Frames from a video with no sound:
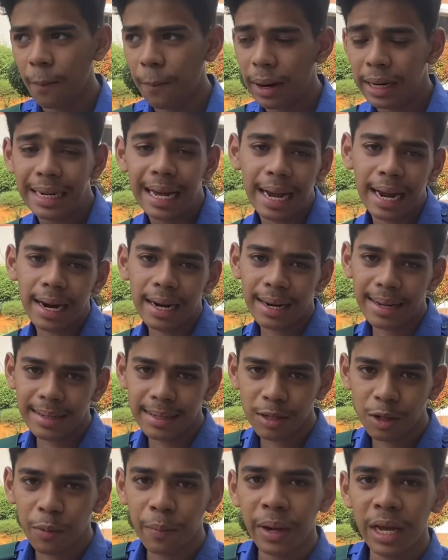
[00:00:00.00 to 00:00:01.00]
বাট ঢাকারটা
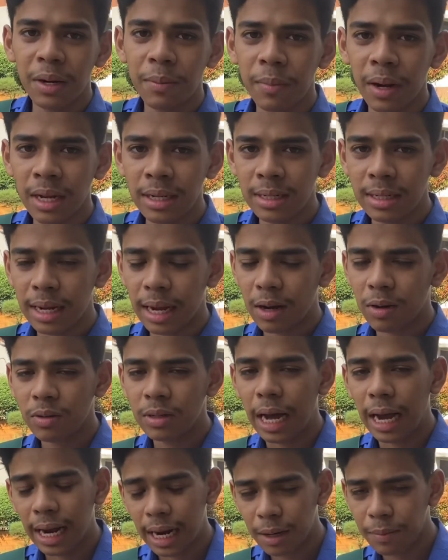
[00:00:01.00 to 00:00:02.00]
যেহেতু মেইন ব্রাঞ্চ এখন
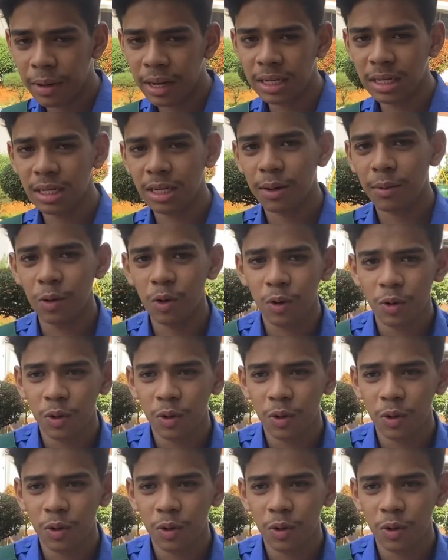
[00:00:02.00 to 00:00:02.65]
ঢাকার ব্রাঞ্চে যাব